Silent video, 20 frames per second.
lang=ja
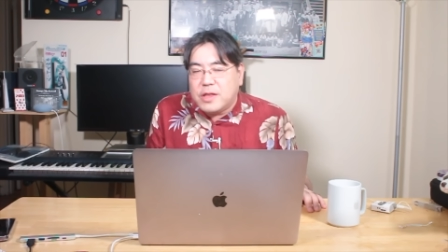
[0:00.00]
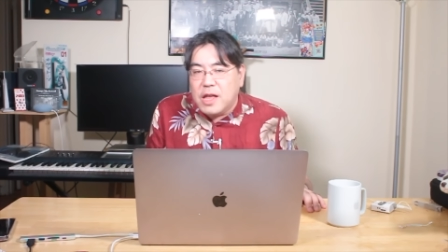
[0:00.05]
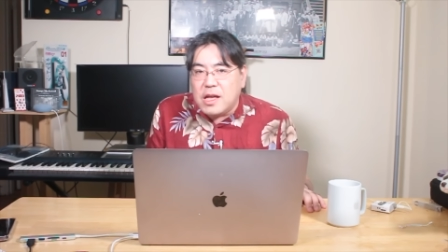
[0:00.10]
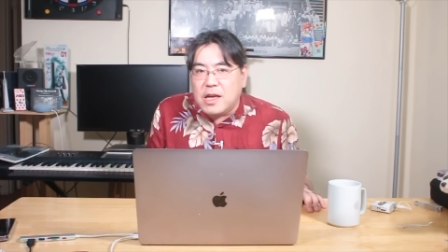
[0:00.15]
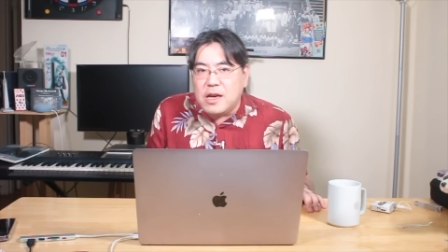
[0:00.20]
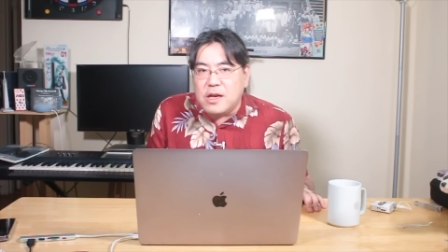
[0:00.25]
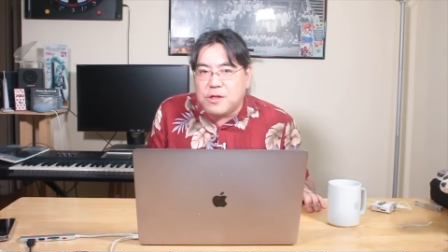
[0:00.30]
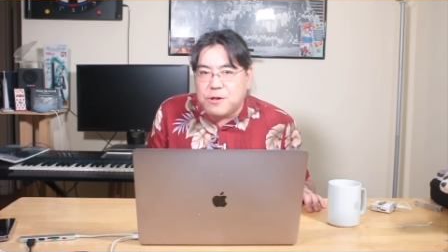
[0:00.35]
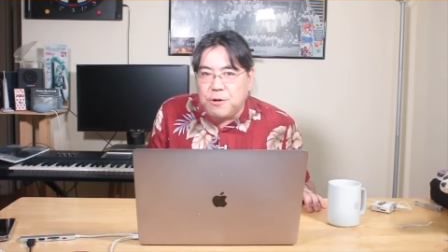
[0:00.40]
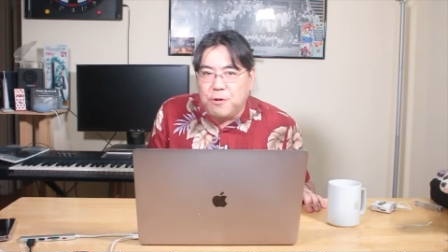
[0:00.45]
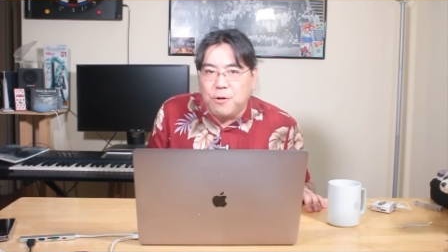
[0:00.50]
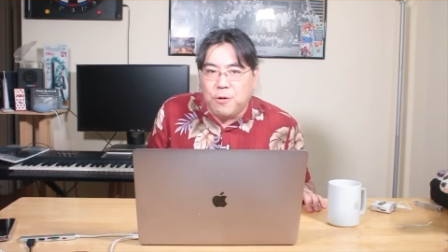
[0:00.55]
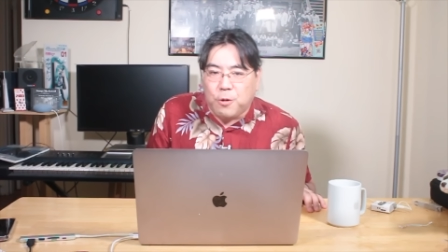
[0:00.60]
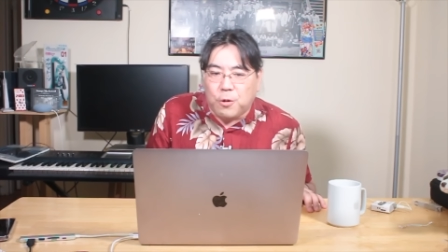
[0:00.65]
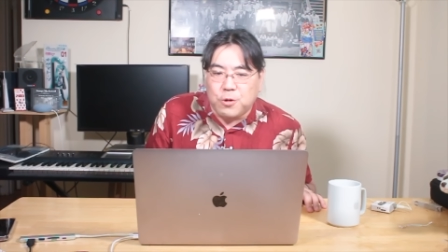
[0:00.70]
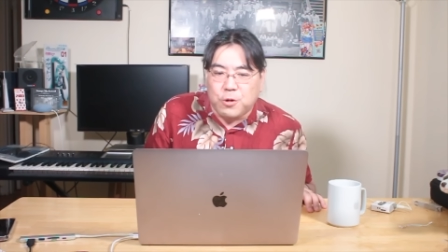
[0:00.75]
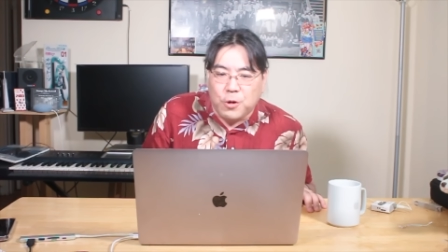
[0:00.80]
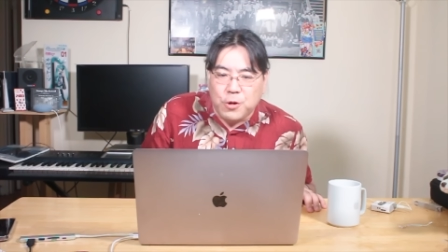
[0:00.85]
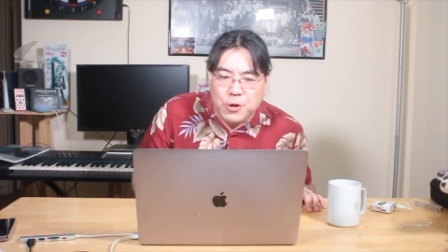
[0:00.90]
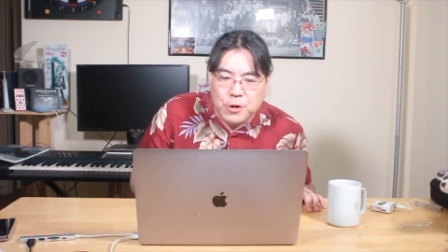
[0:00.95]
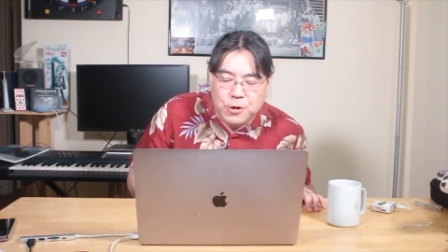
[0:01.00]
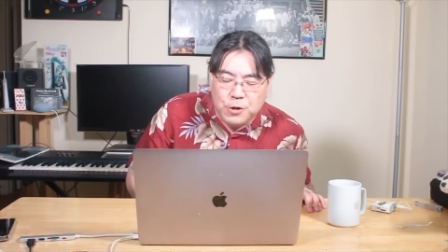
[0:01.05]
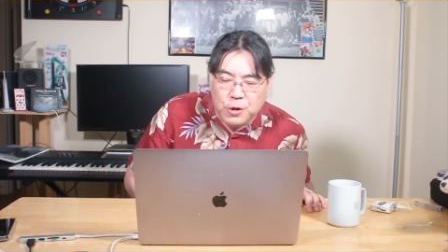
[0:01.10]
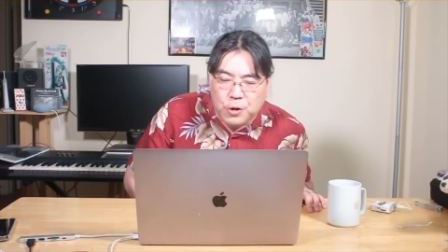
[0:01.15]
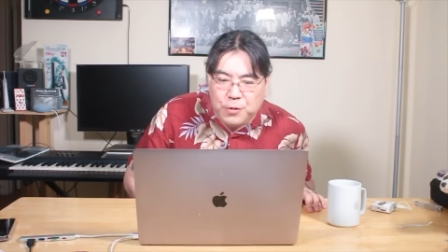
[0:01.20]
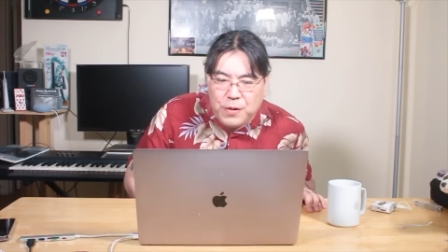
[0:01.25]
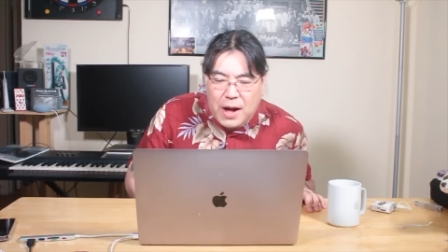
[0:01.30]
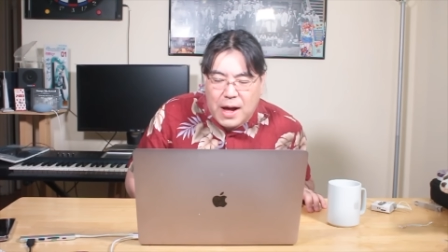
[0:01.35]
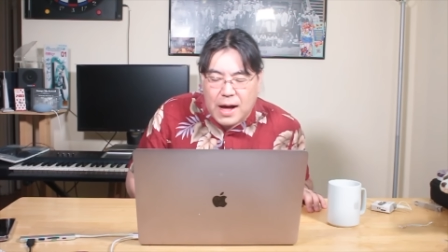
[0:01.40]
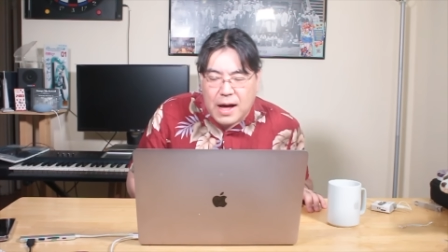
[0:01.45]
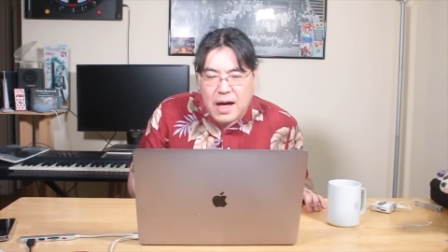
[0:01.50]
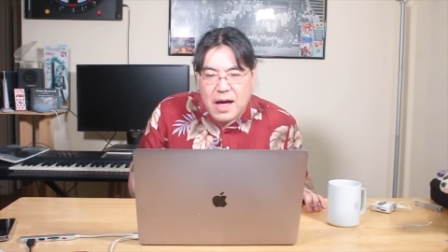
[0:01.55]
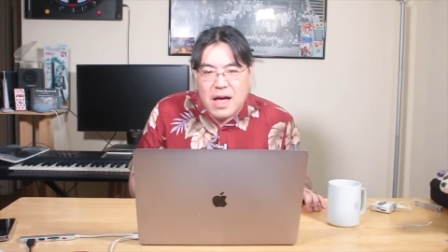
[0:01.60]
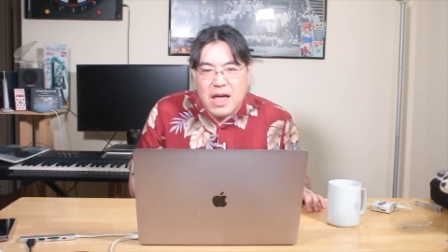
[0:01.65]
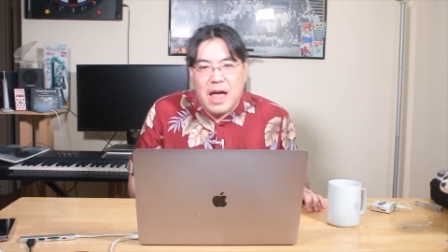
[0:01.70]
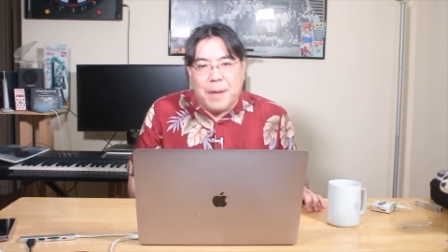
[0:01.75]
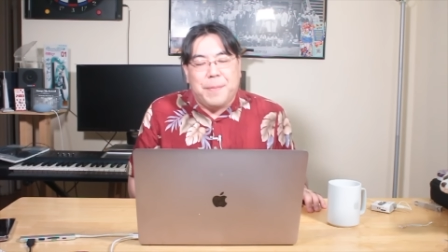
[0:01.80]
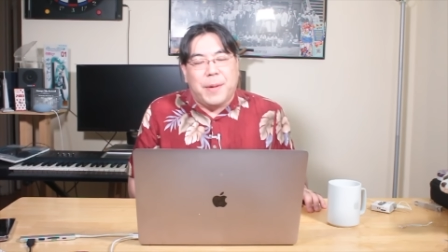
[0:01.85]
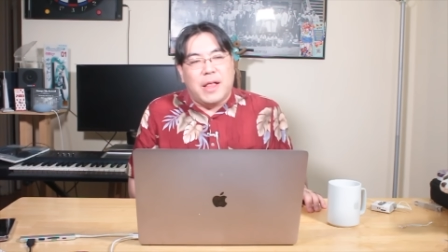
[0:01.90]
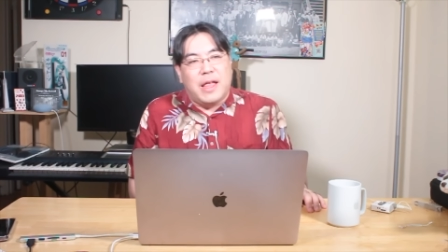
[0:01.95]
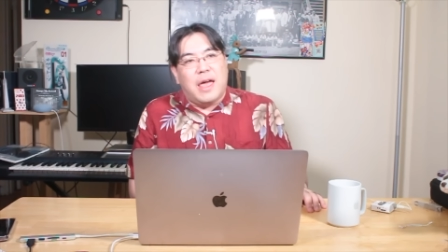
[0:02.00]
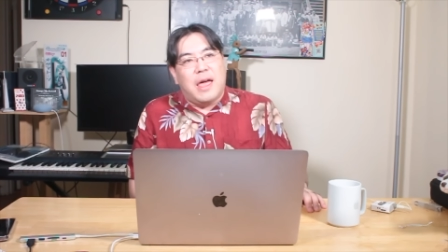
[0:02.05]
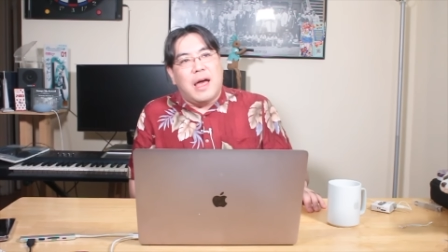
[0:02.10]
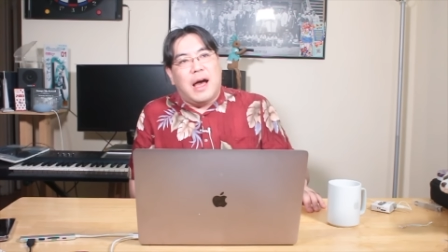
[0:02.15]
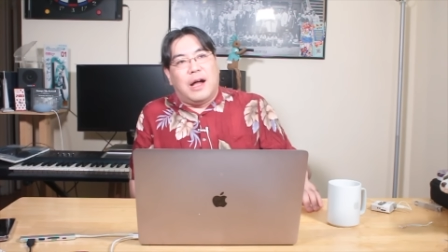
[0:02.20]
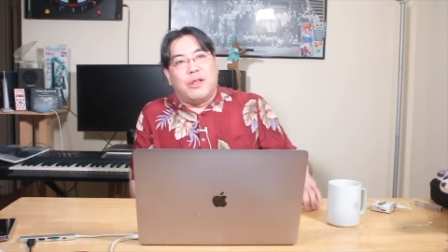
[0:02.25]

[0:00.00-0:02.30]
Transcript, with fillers: 的証拠というのは、やっぱね、